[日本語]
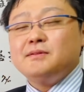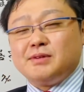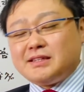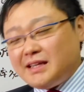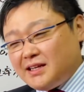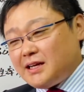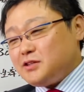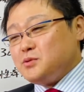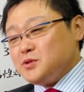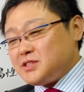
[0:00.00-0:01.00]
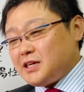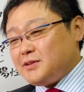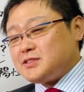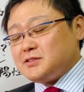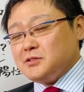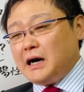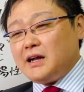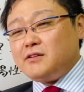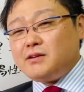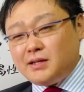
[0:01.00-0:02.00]
まあ、ただ何度も申し上げますけど、あ
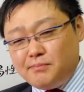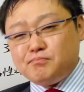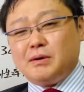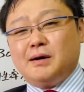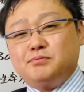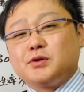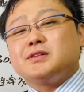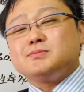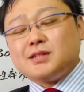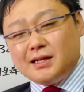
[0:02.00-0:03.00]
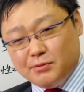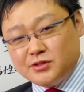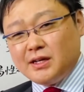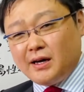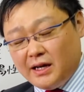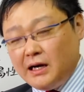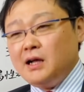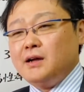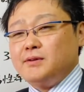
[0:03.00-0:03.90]
れはね、まあ、プロレスみたいなもんだから、